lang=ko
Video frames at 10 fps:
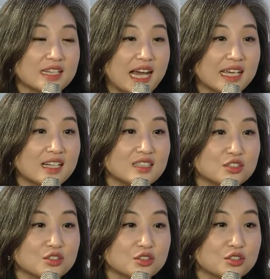나이가
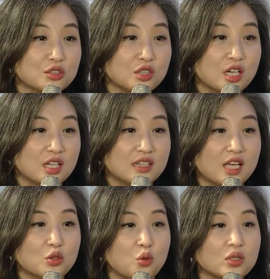들수록
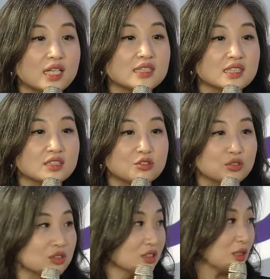내 동네
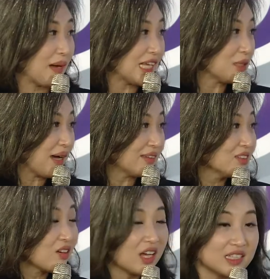친구들을 많이
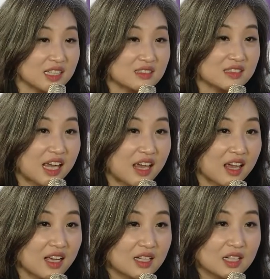만들어야 되는데
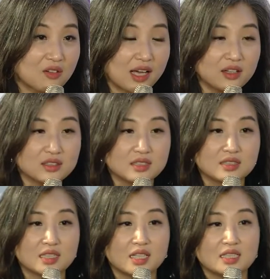음. 과연
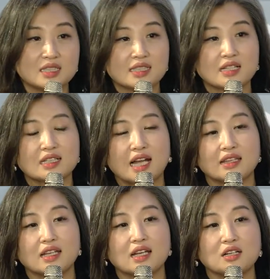이제 이사를
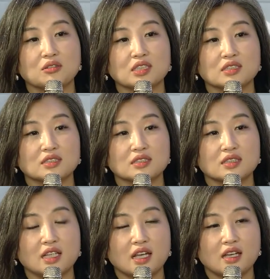간다라고 했을
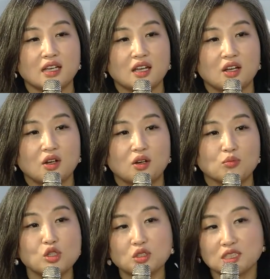때 어,
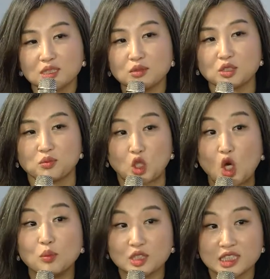물론 지금은 좀
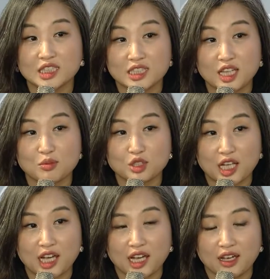젊으시기 때문에
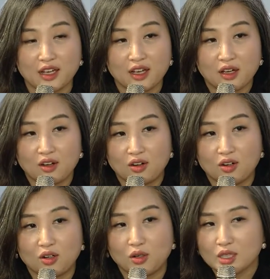네, 네.
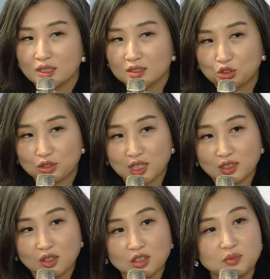어,
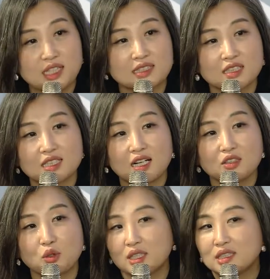주택연금 대상자가
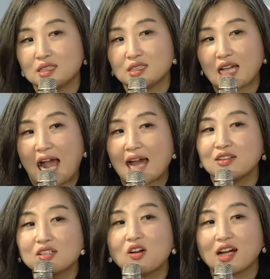되시지
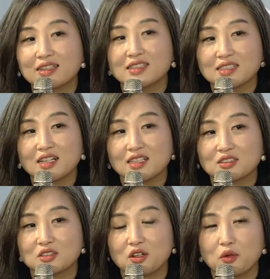않을 것 같다는 생각이
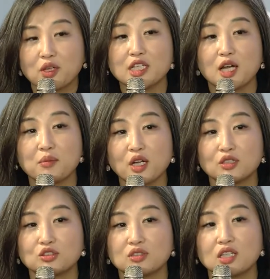들어요. 왜냐하면 아.
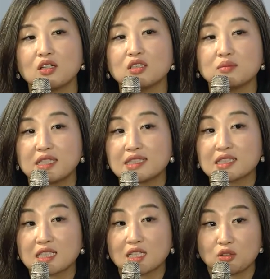주택연금
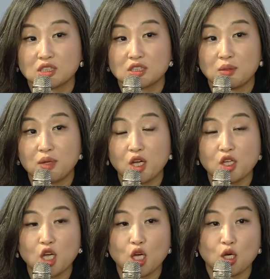대상자가 되시려면
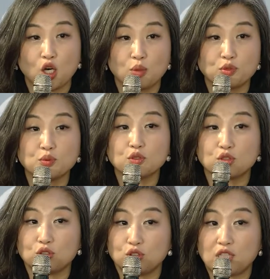어, 부부
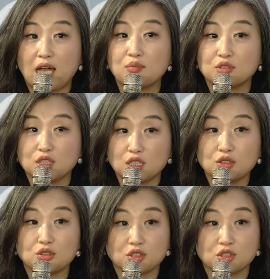둘 중에 한 분이